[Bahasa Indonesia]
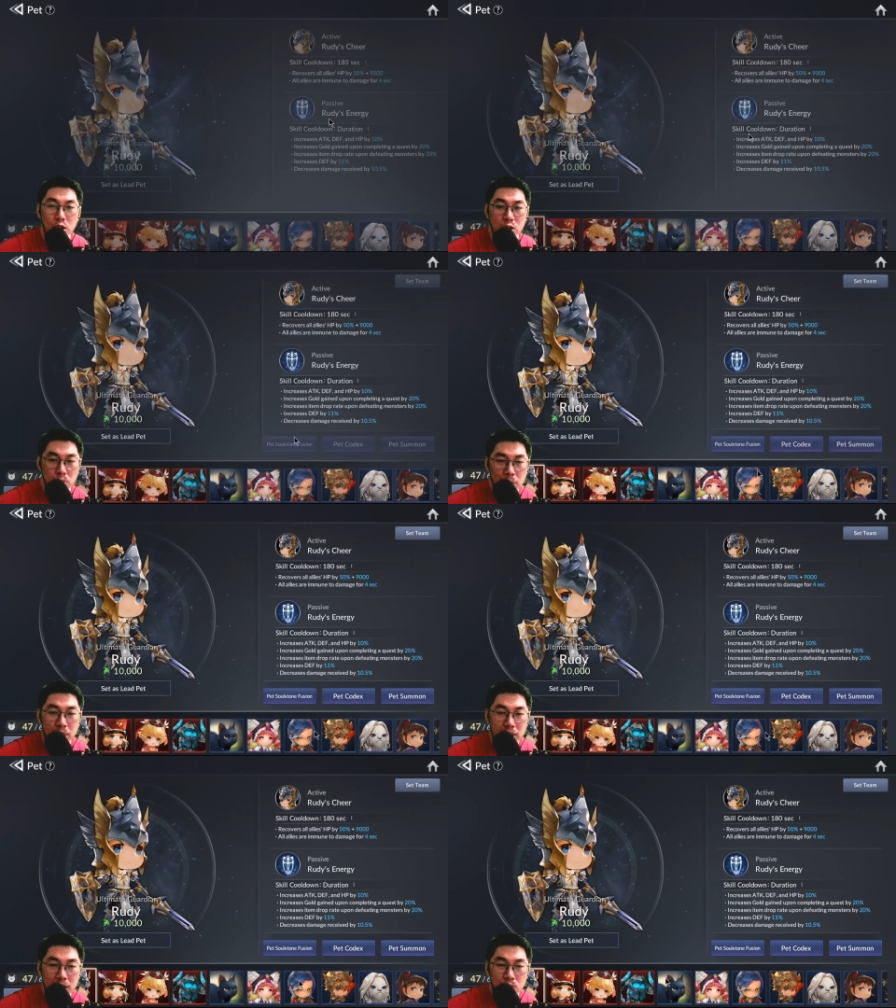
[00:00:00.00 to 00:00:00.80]
top up
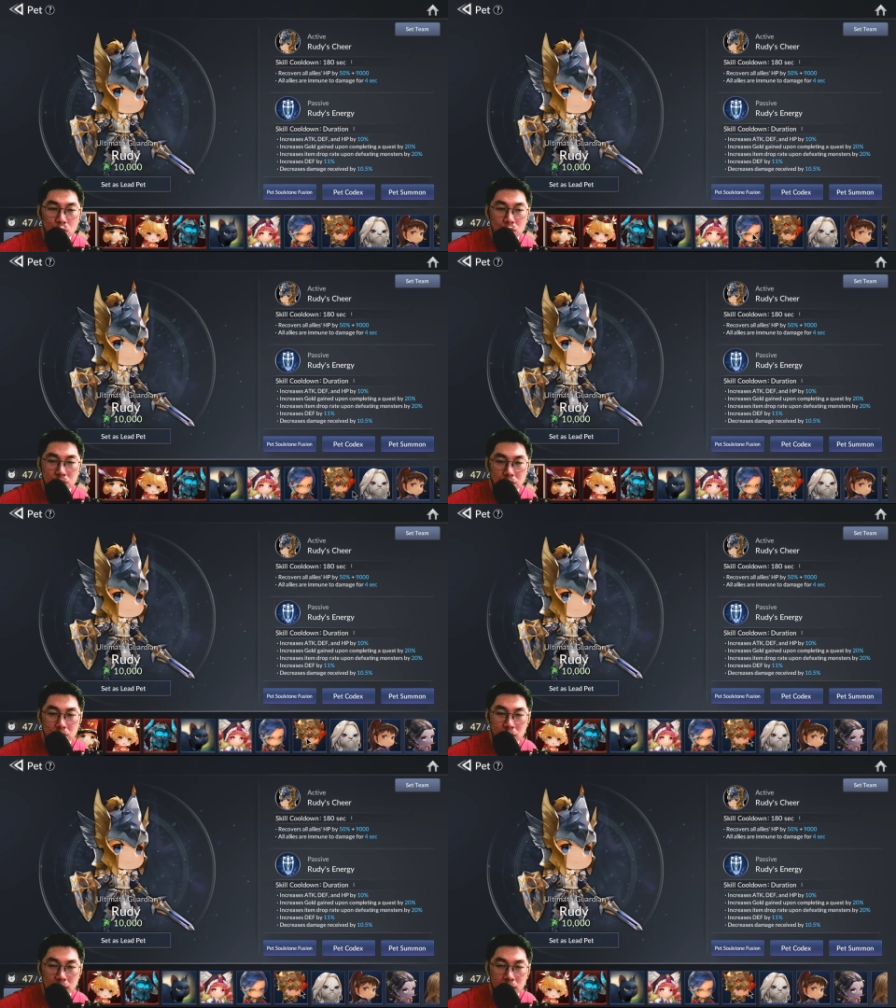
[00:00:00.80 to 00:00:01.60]
player world,
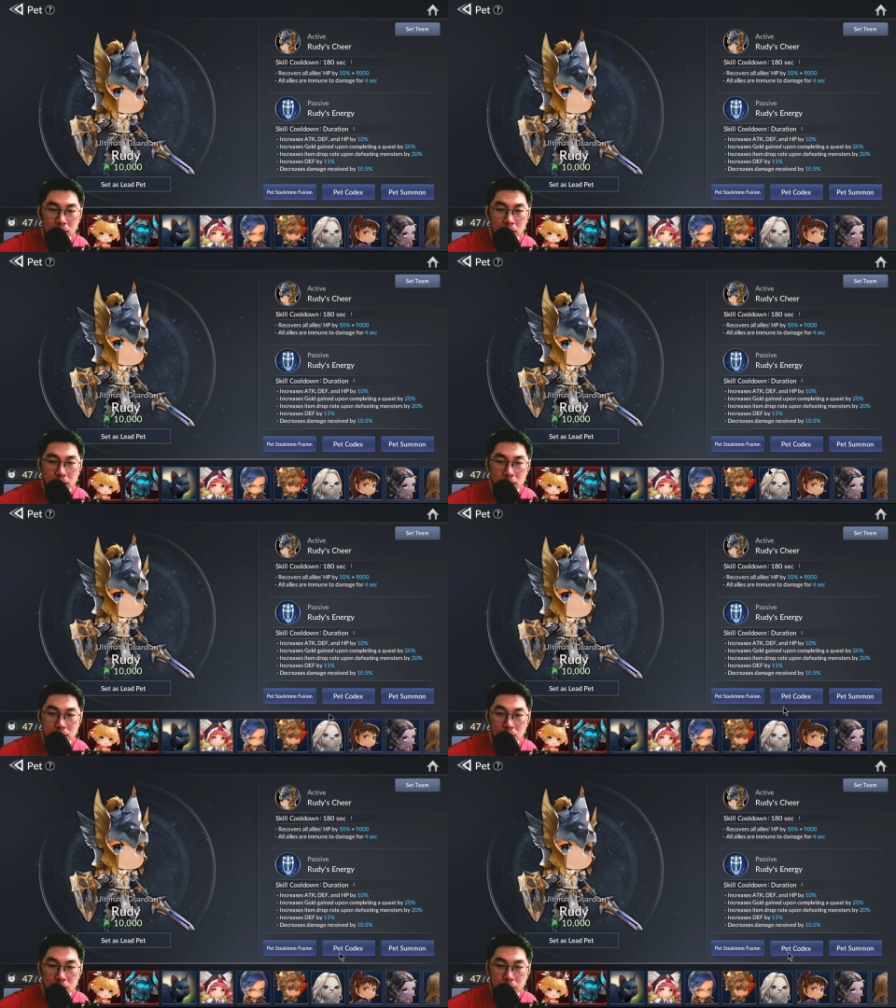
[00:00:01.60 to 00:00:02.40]
uh, eh,
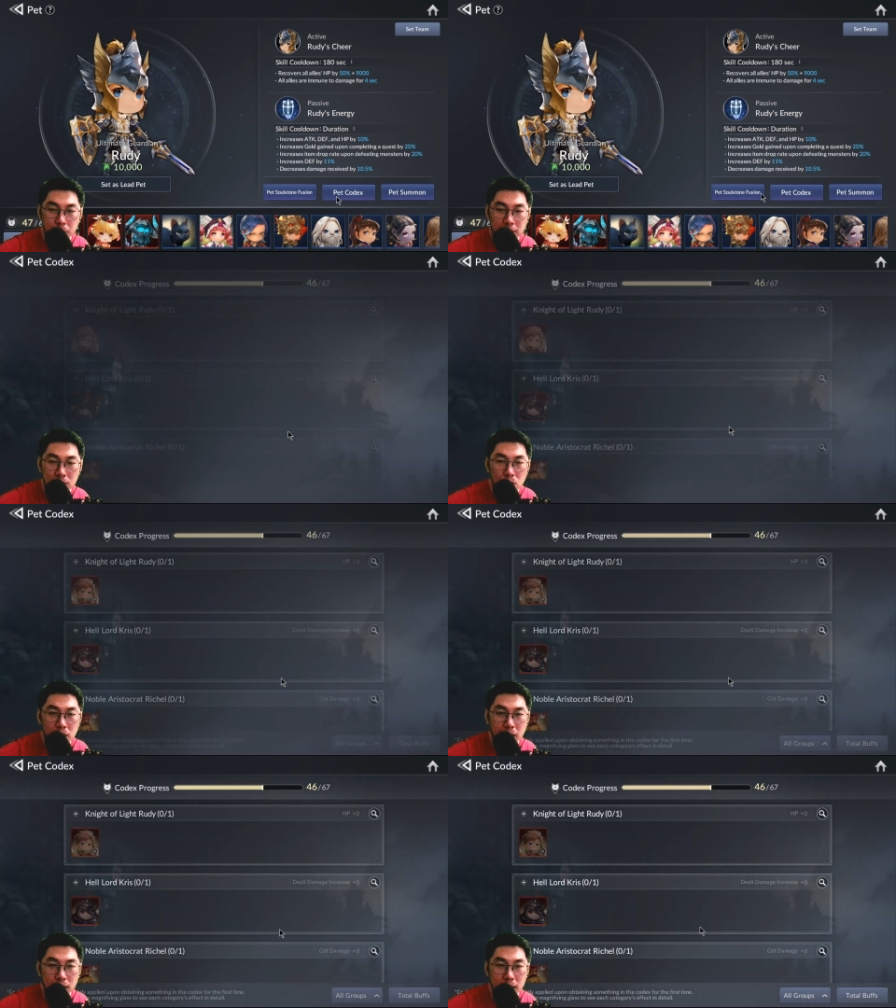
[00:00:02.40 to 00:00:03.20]
sorry pet
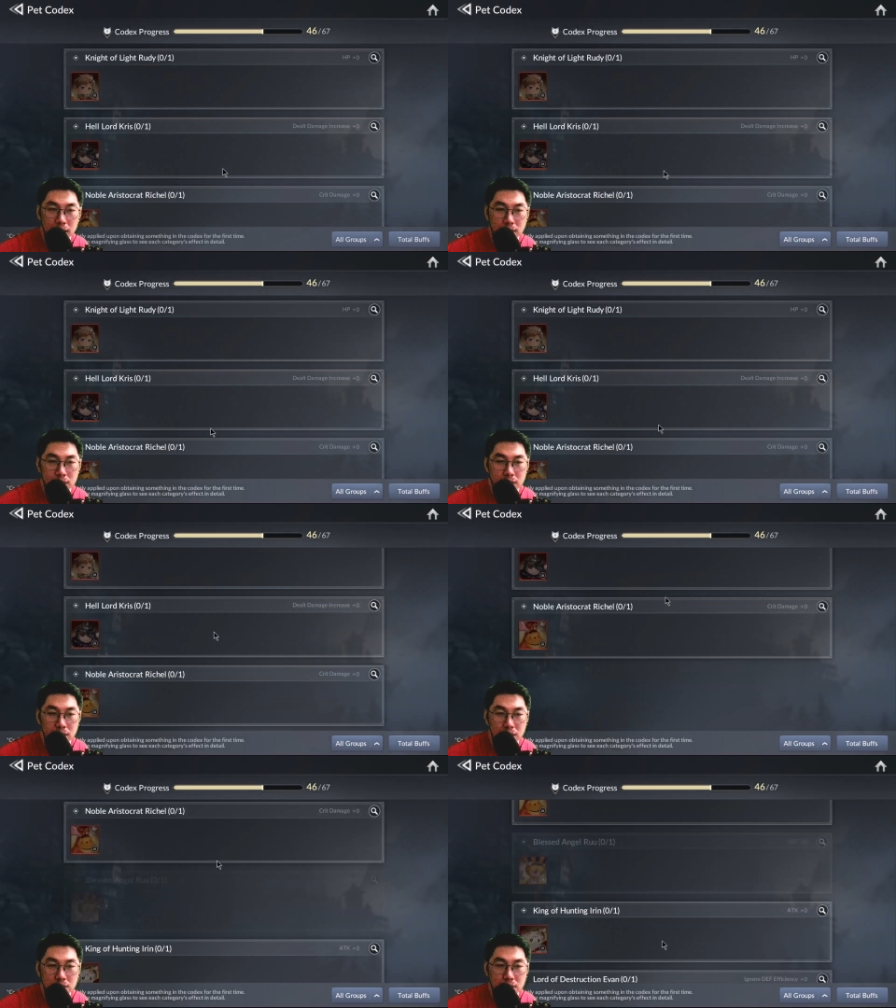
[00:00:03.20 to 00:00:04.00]
kodek ya
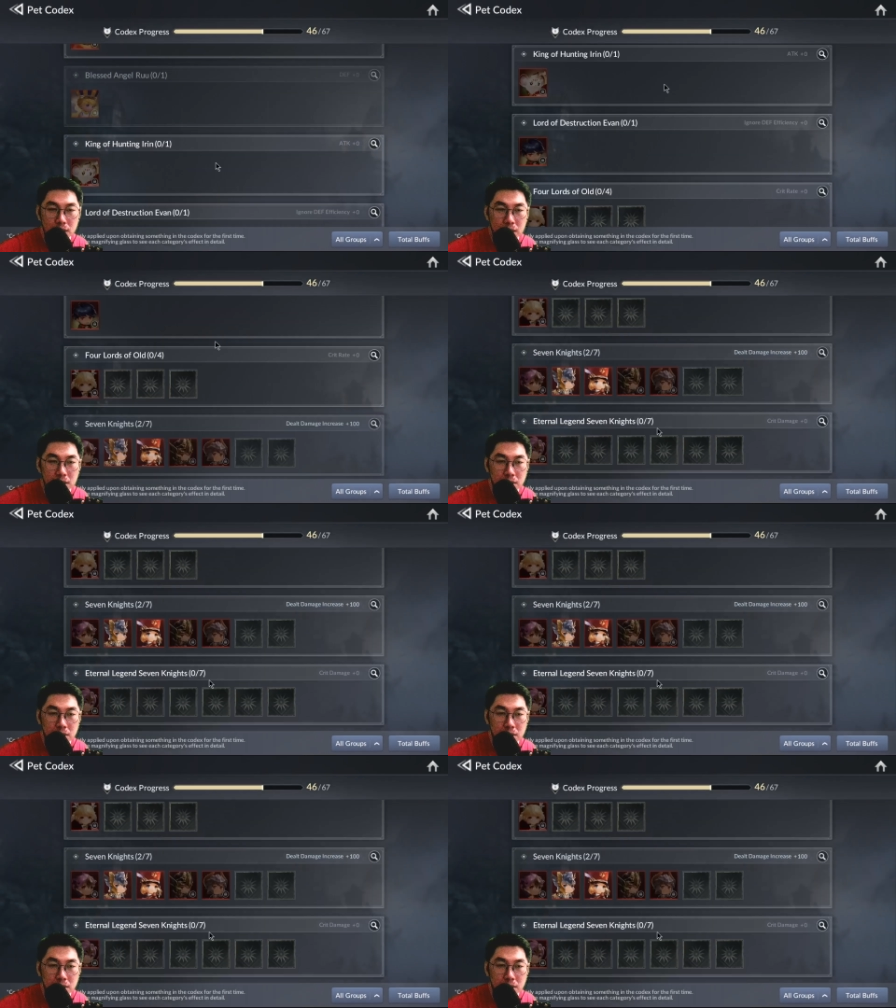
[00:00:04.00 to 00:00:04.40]
di sini.